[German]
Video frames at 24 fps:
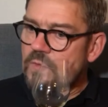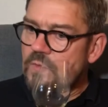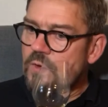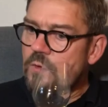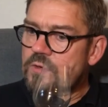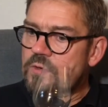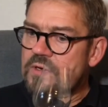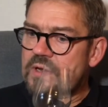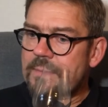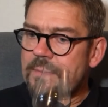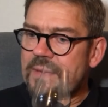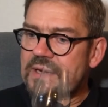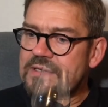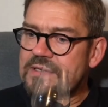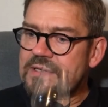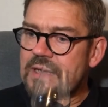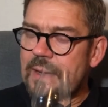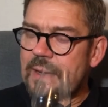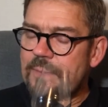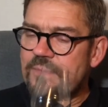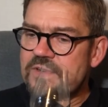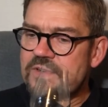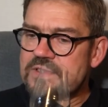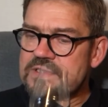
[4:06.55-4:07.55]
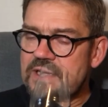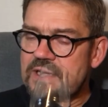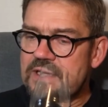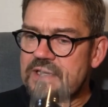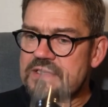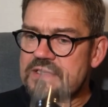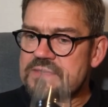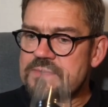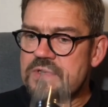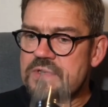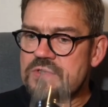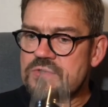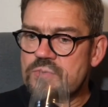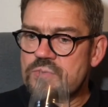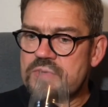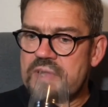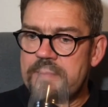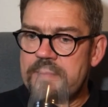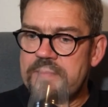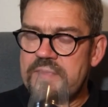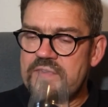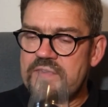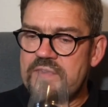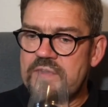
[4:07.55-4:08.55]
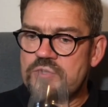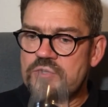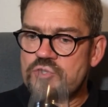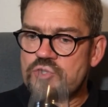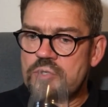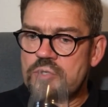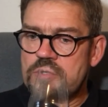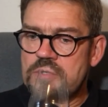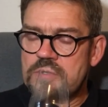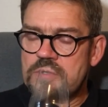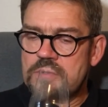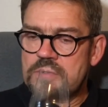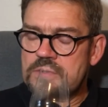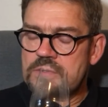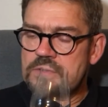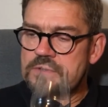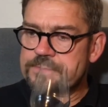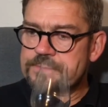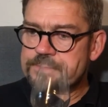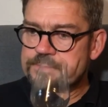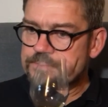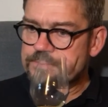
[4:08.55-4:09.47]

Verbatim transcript: Und der manche Apfel, sage ich jetzt mal so, der ein bisschen schon, äh,